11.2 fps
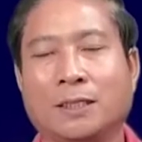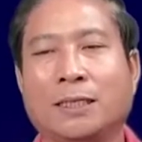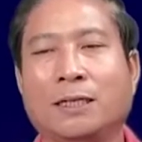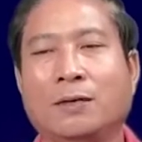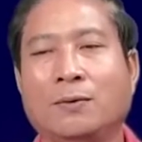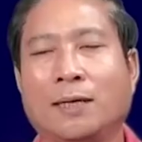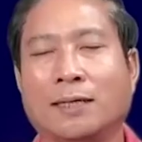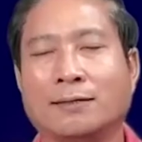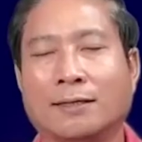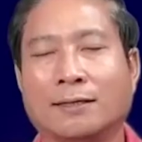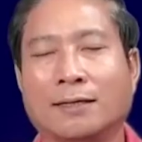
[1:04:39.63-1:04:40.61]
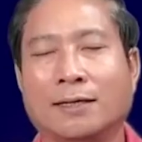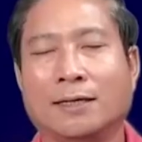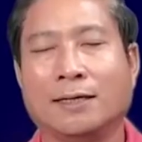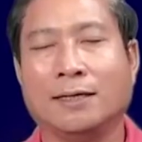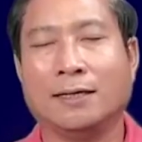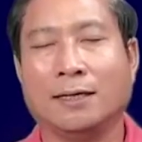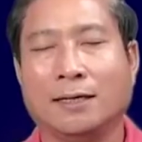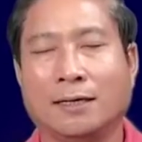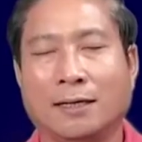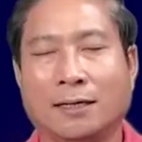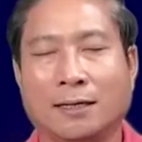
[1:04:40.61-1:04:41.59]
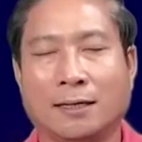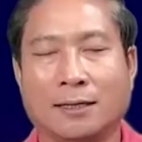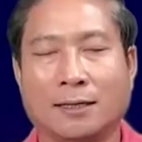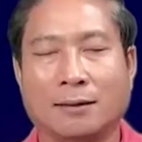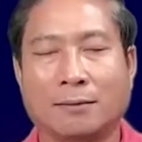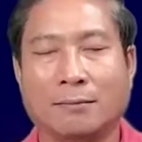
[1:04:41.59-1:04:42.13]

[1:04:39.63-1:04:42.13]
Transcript: khiêu huyện Uh,